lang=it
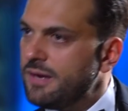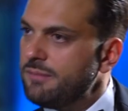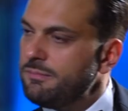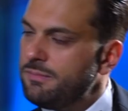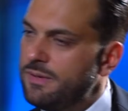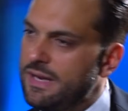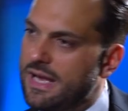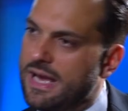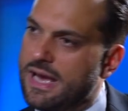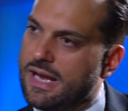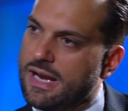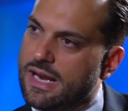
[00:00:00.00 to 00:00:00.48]

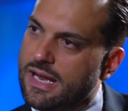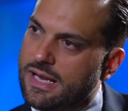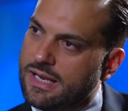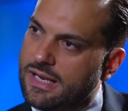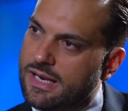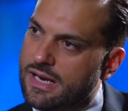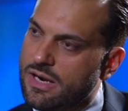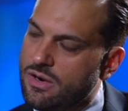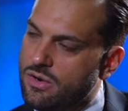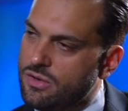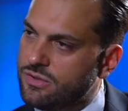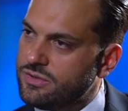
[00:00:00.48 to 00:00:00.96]
ampliare
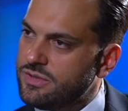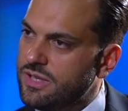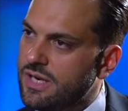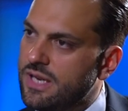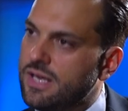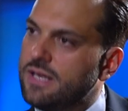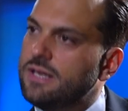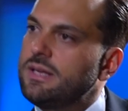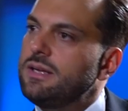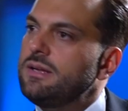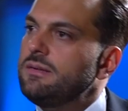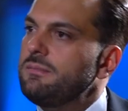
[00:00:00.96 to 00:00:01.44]
anche la
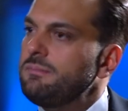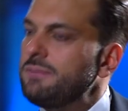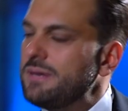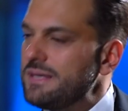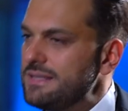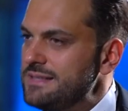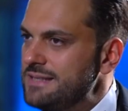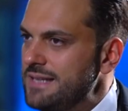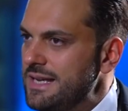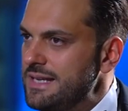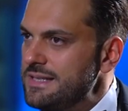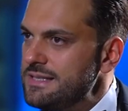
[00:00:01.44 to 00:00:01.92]
nostra
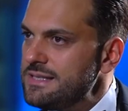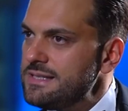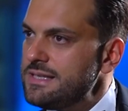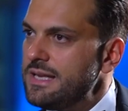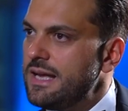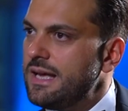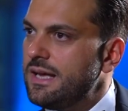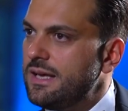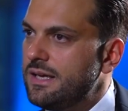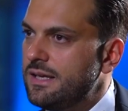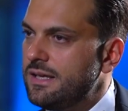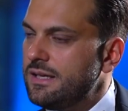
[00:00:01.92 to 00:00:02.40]

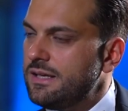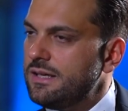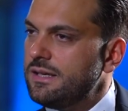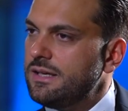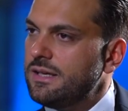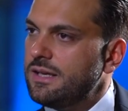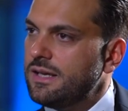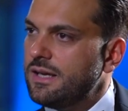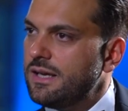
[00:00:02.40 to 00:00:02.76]
presenza a,